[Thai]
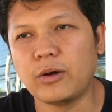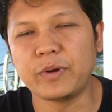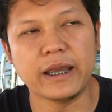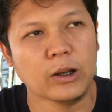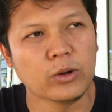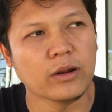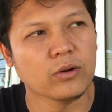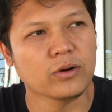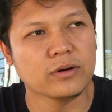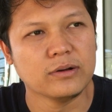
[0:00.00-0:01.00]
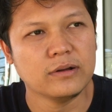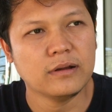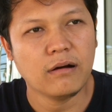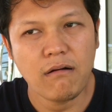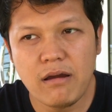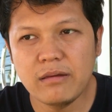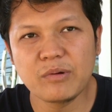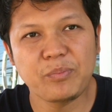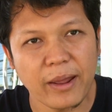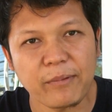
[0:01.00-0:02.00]
เราไปเห็นรถเราเราก็เฮ้ย
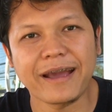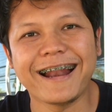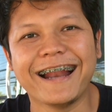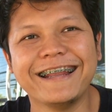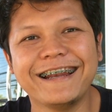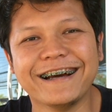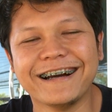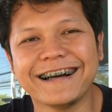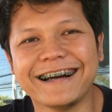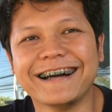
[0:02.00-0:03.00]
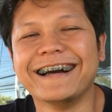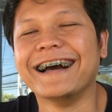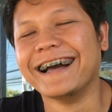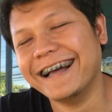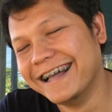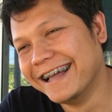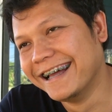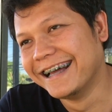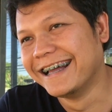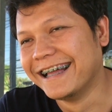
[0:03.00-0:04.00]
มันเปลี่ยนไปขนาดนี้เหรอเออ
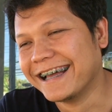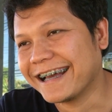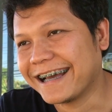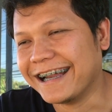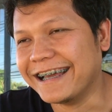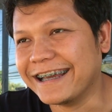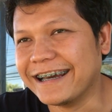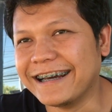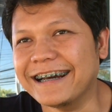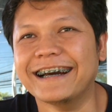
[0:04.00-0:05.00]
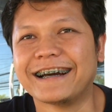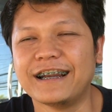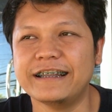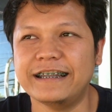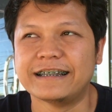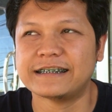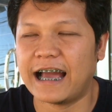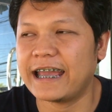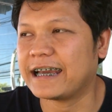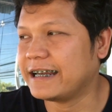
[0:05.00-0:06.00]
ก็เลยก็เลยติด
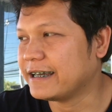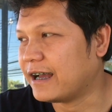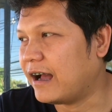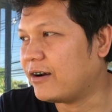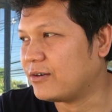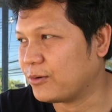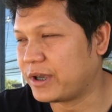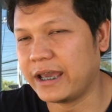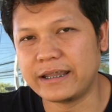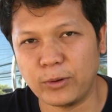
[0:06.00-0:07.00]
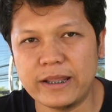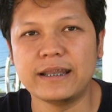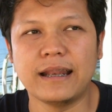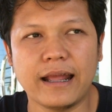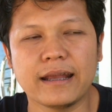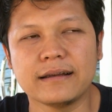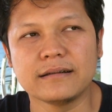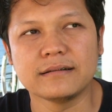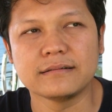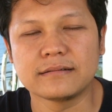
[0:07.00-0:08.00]
ใจก็เลยอ่าโอเคทัวริงนี่แหละ
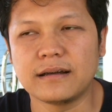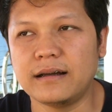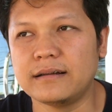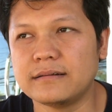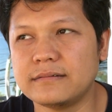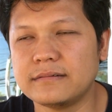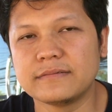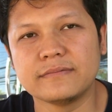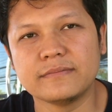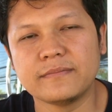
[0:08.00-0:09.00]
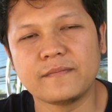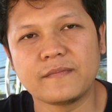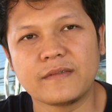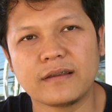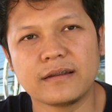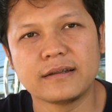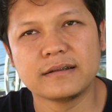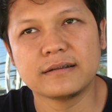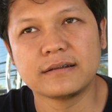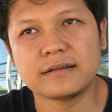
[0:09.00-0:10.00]
โอเคก็เลยเป้าหมาย
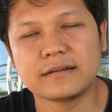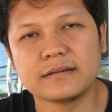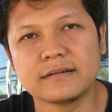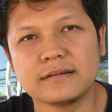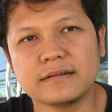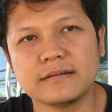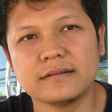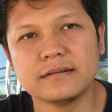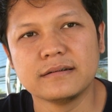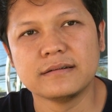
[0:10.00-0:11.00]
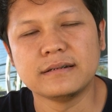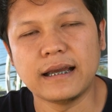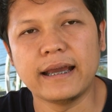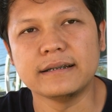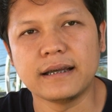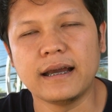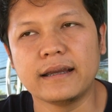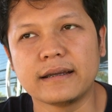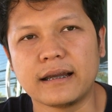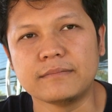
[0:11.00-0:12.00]
ก็คือมาทางทัวริงเลย ใช่ใช่
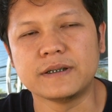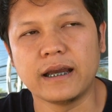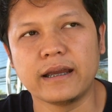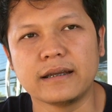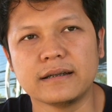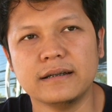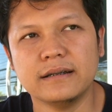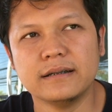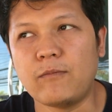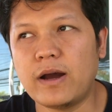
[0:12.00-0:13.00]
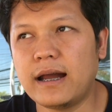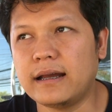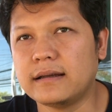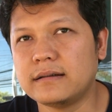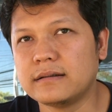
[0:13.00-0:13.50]
ครับ ใช่ ถามว่า